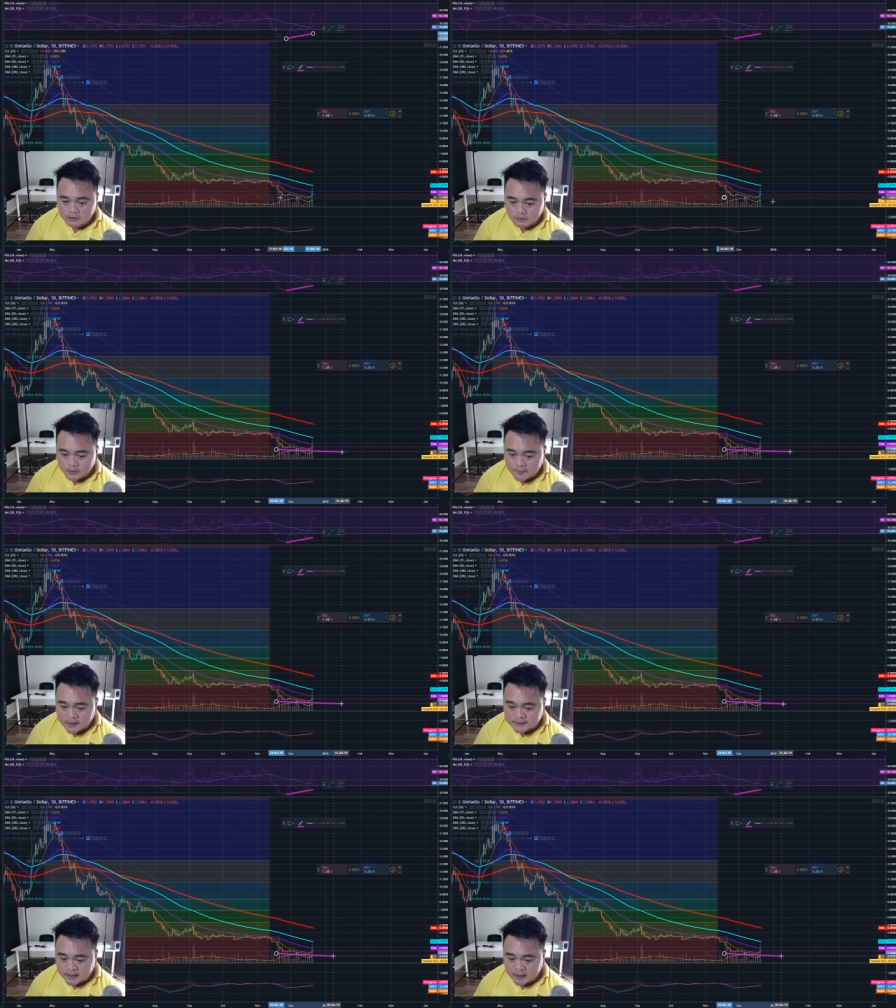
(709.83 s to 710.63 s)
ดูคลิป
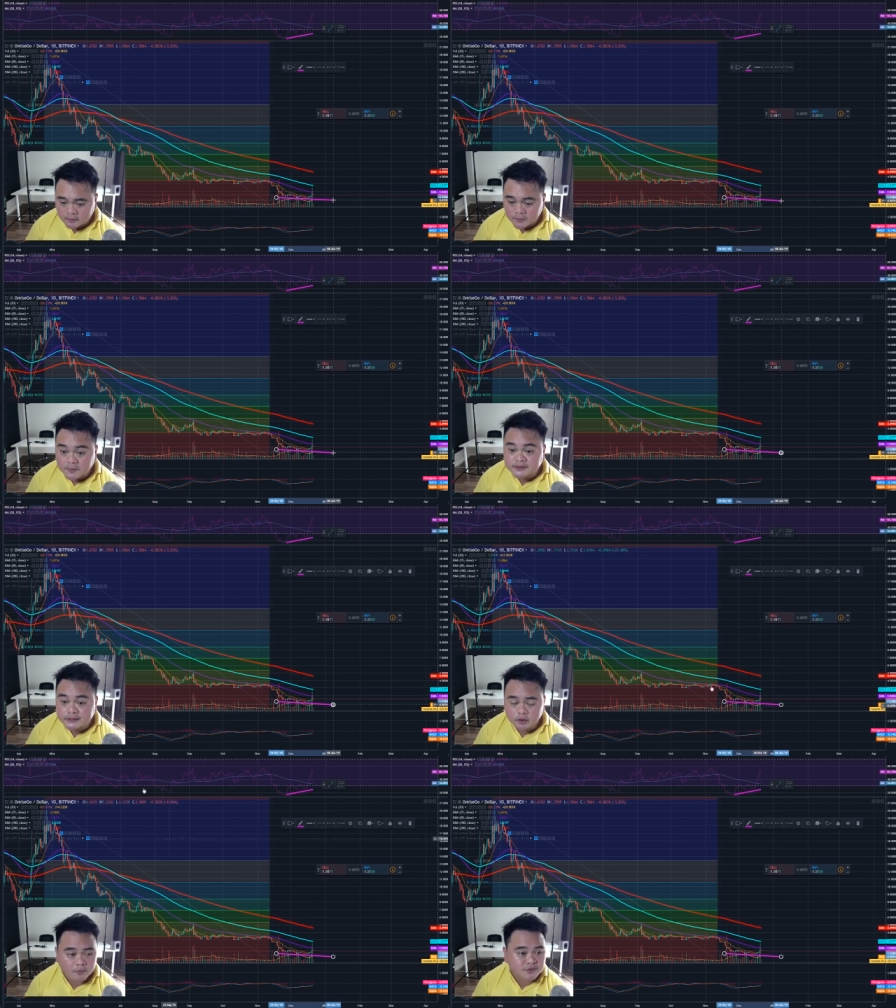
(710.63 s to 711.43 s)
นี้เสร็จแล้วผมจะไปซื้
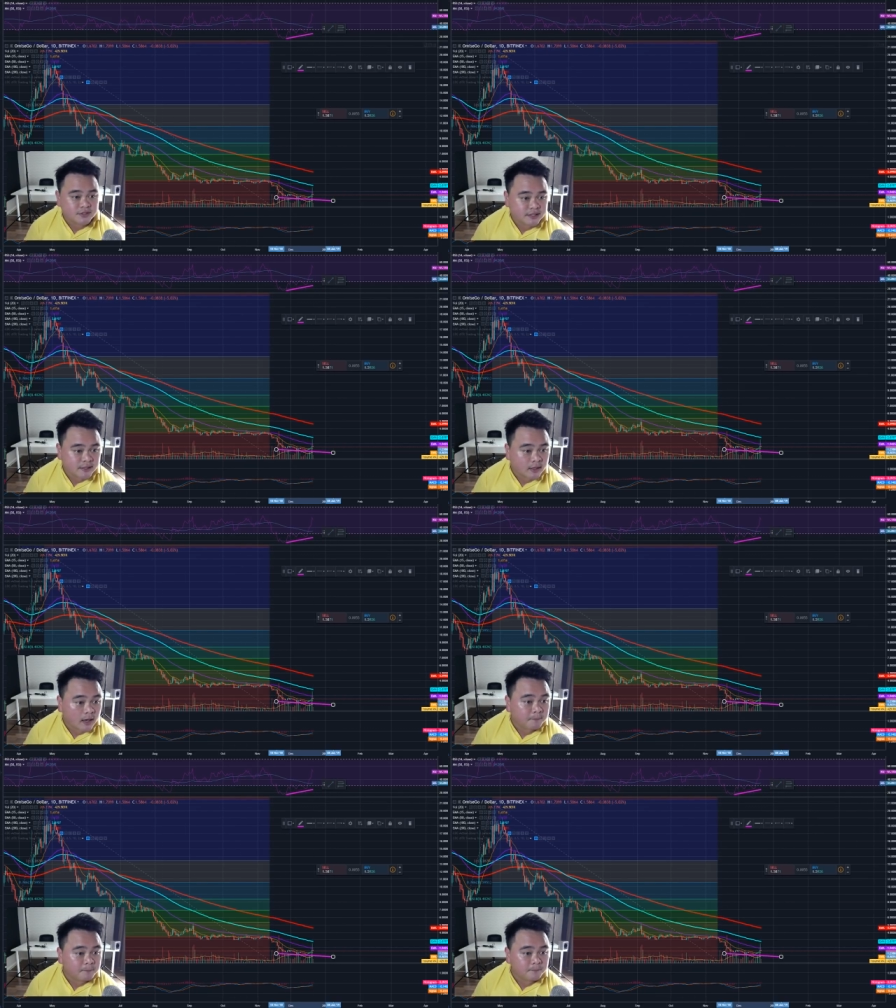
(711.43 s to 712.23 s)
อ OMG ครับ